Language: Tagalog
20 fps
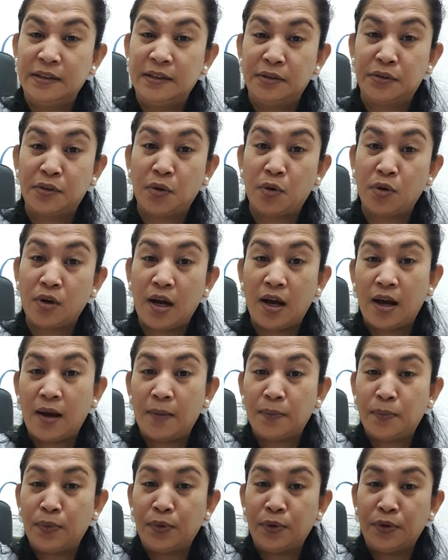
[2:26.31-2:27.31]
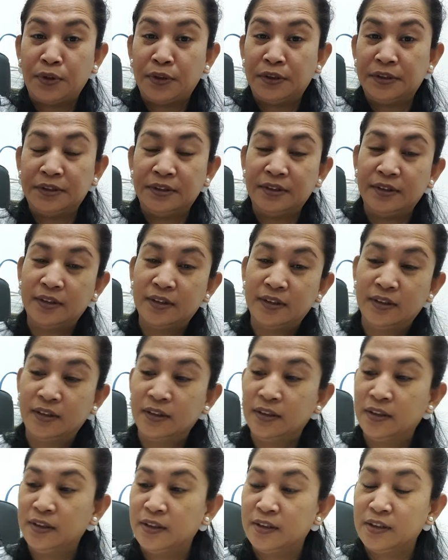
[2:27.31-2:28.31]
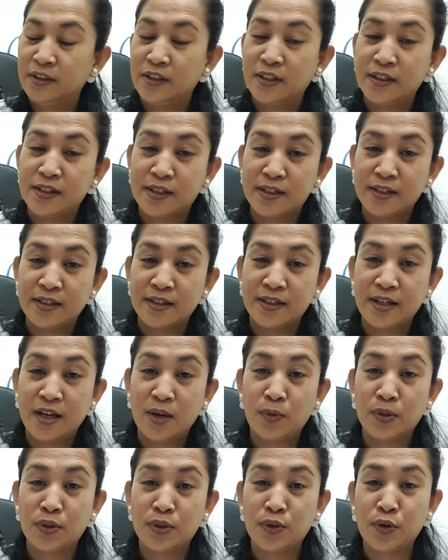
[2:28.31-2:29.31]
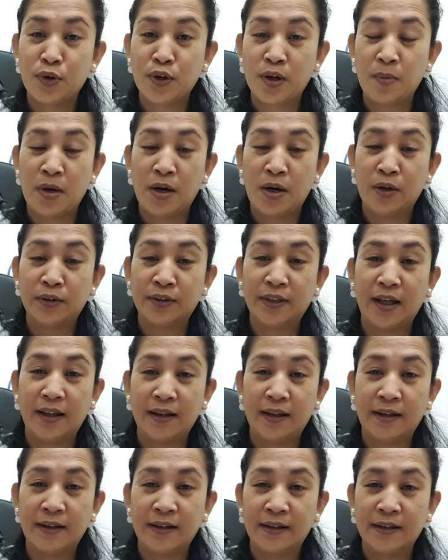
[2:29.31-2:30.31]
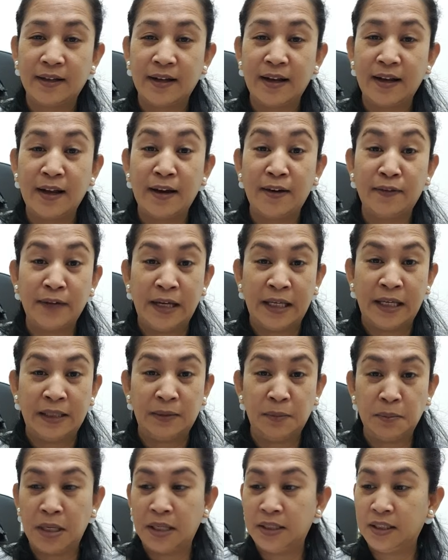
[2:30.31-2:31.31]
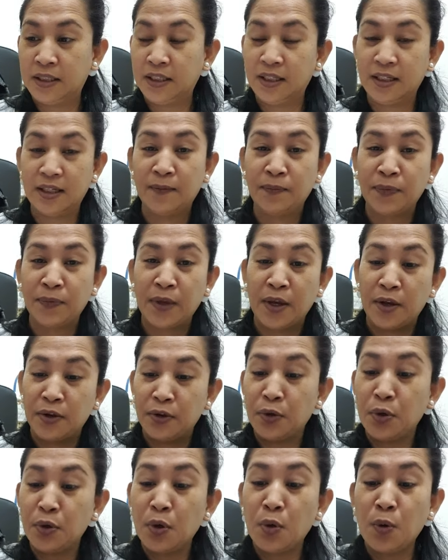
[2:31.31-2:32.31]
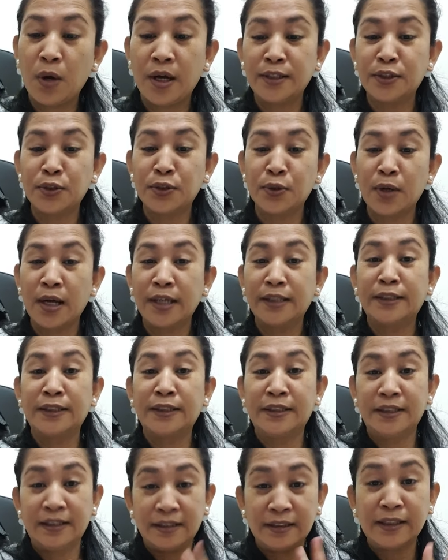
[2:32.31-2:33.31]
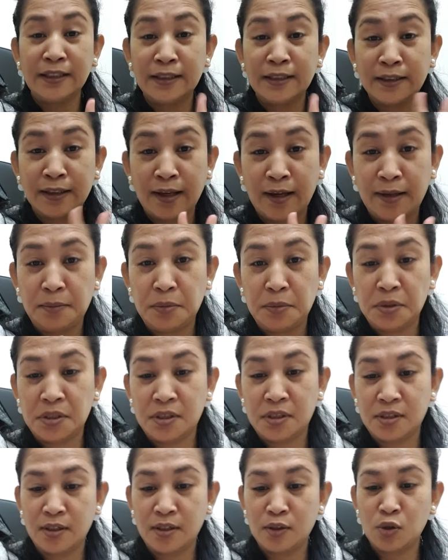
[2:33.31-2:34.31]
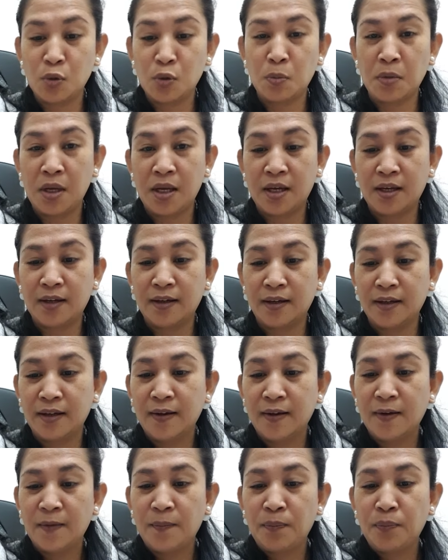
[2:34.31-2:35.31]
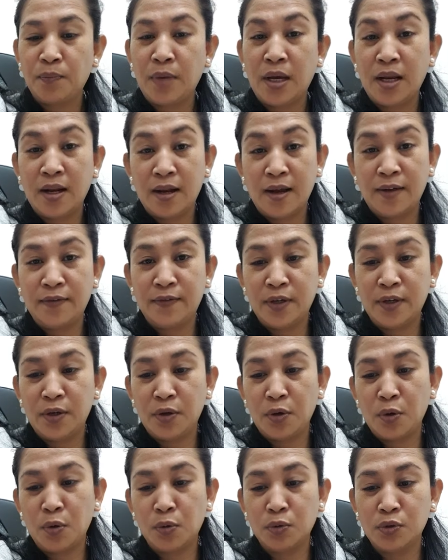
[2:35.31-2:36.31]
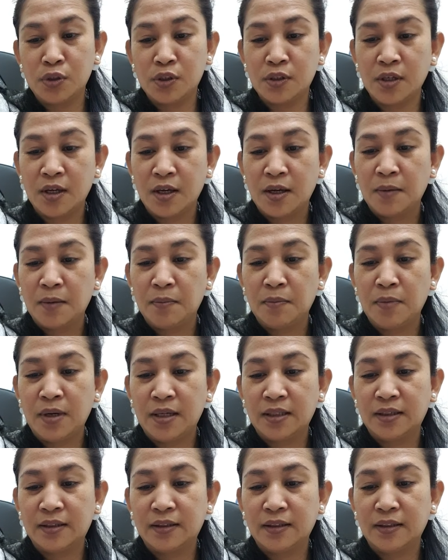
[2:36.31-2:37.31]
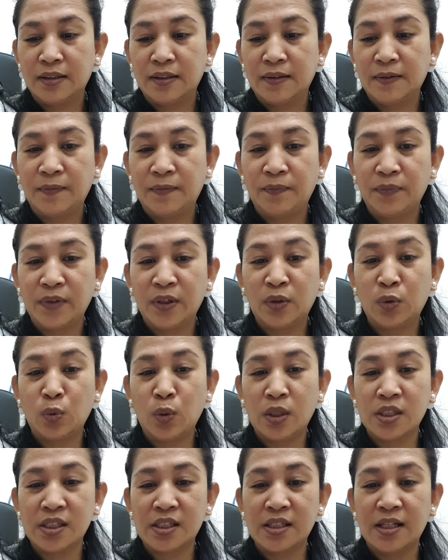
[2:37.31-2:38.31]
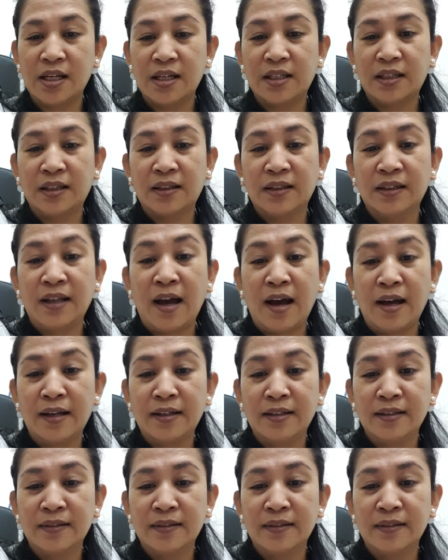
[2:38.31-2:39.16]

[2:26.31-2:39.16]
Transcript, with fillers: So, kahapon, yesterday, we talk about love and money. You know, I tried three times to make my live videos, but it was not done.